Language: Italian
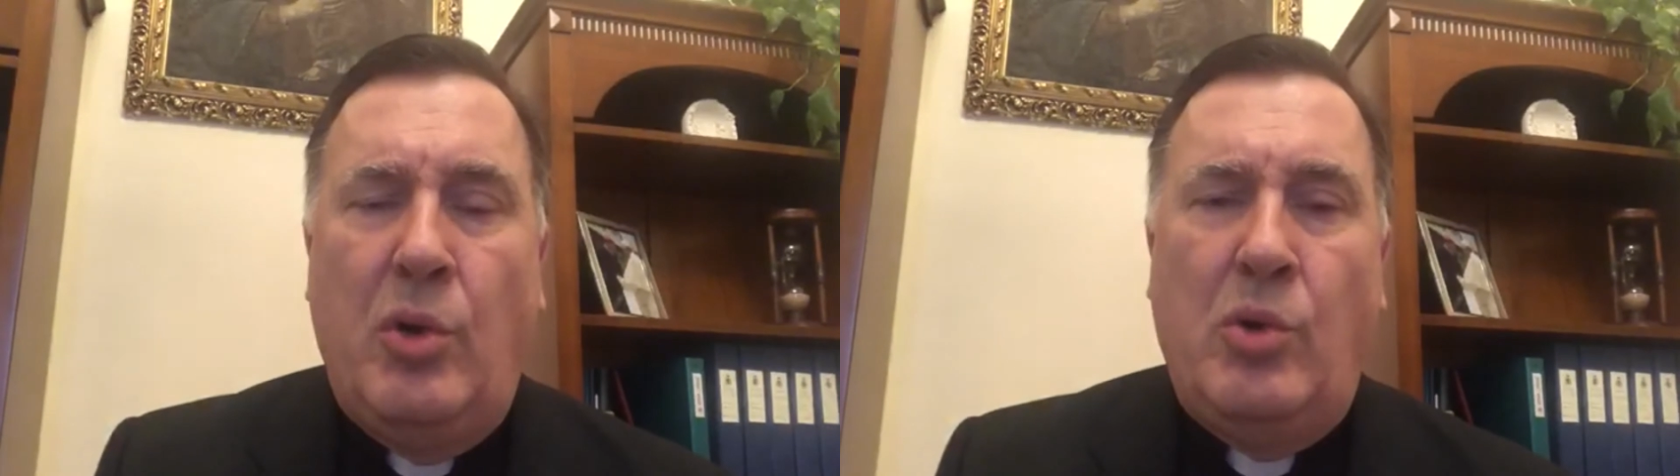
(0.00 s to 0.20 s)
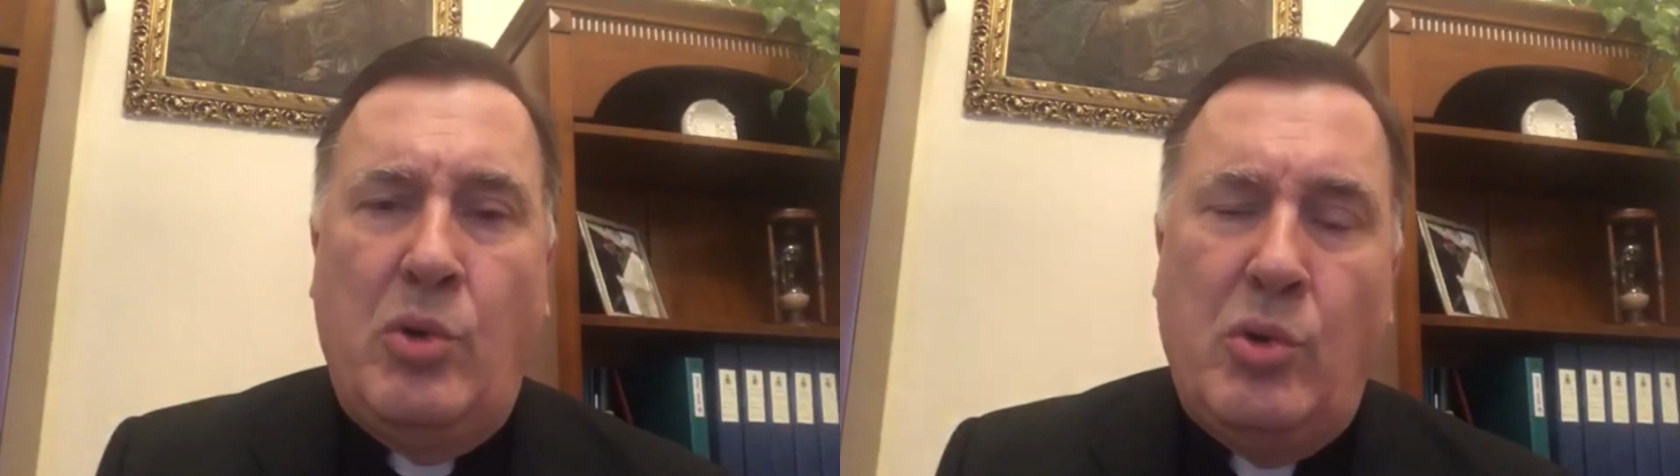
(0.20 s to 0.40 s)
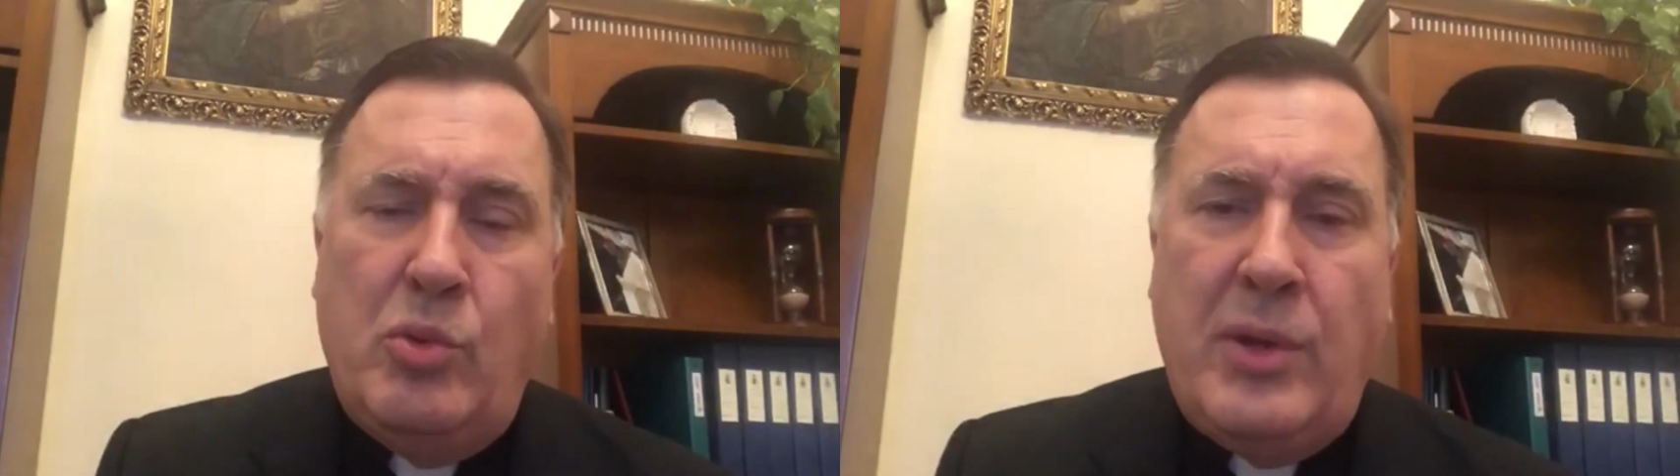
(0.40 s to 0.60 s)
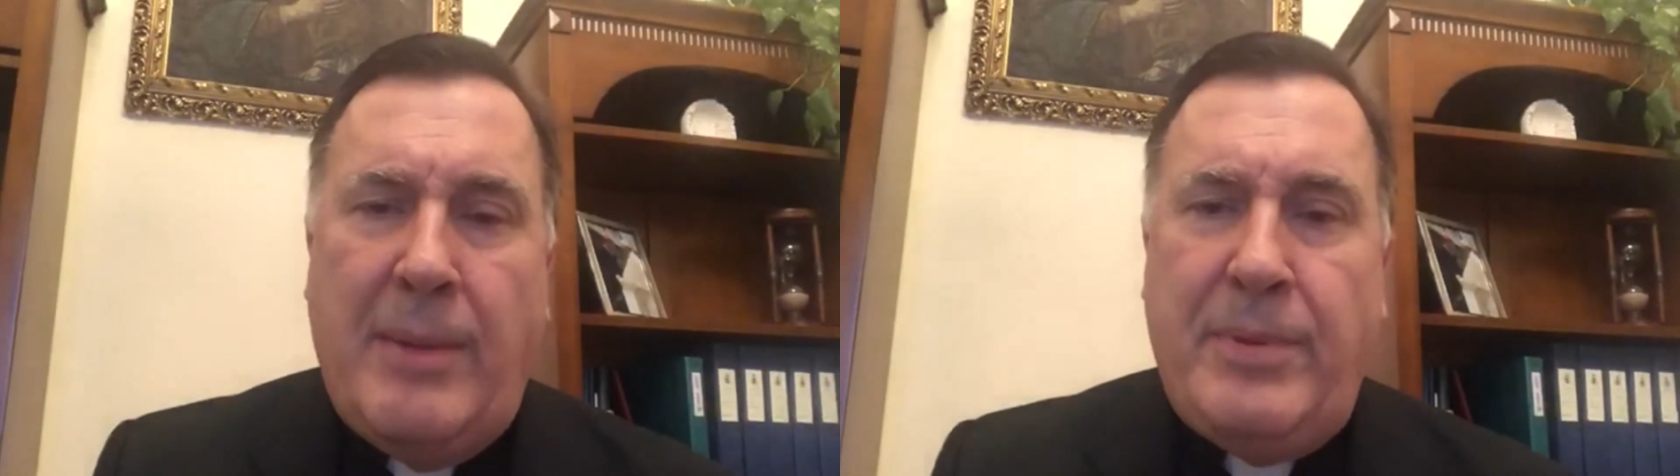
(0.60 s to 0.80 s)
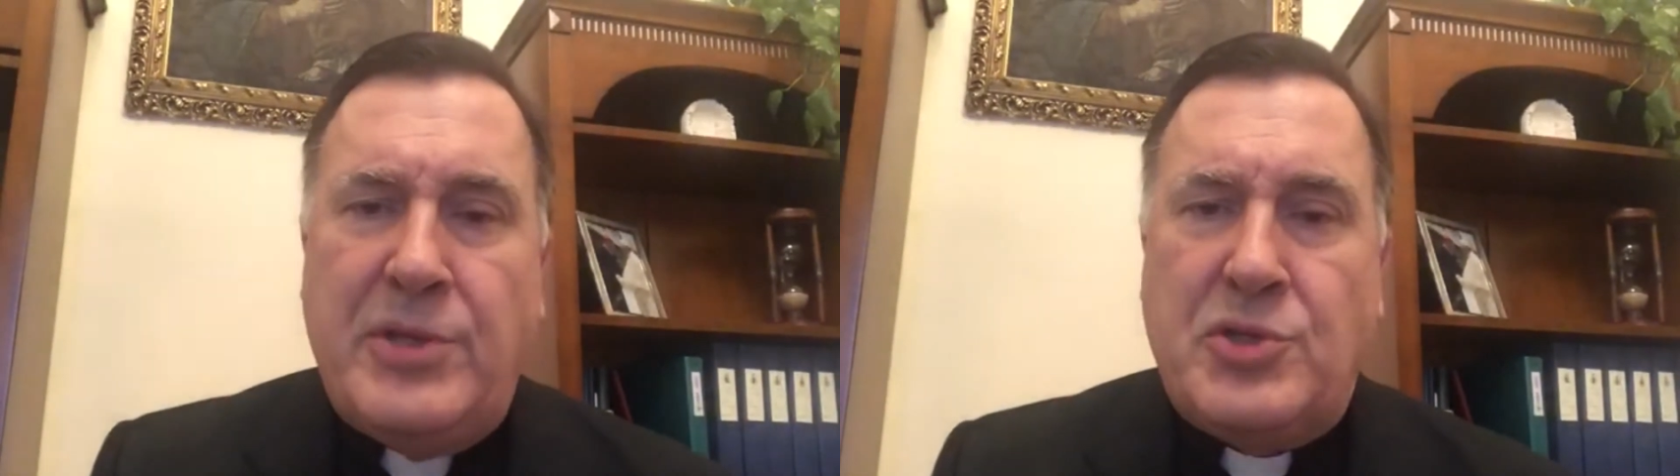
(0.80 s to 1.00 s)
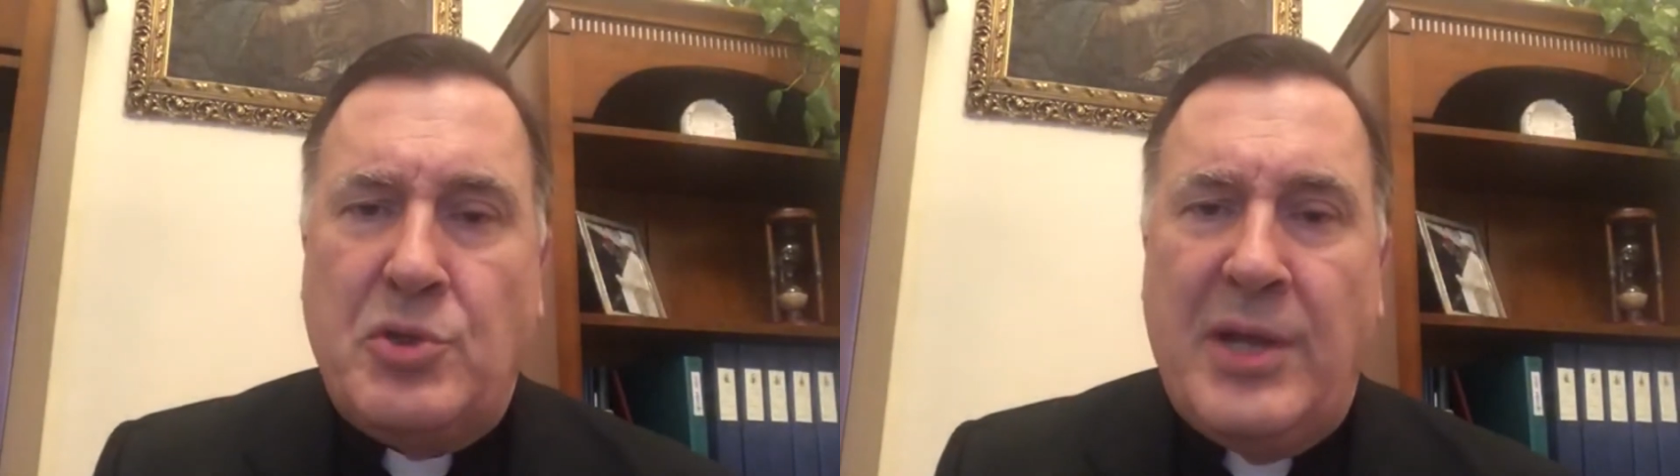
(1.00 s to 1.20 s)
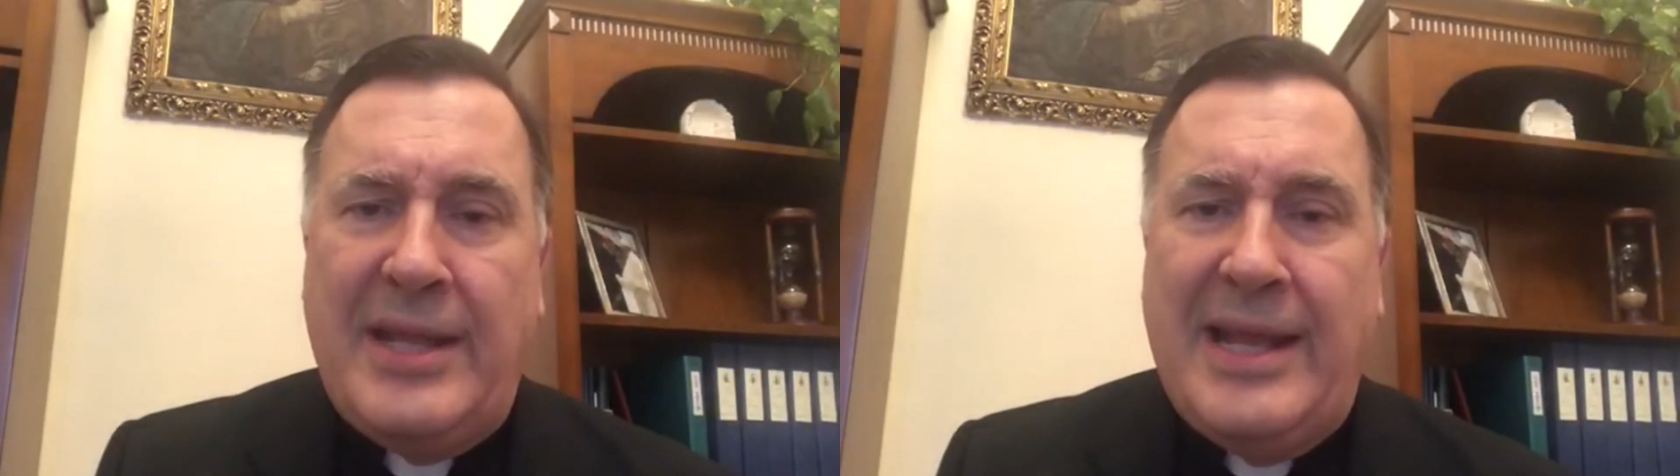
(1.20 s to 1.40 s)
o una persona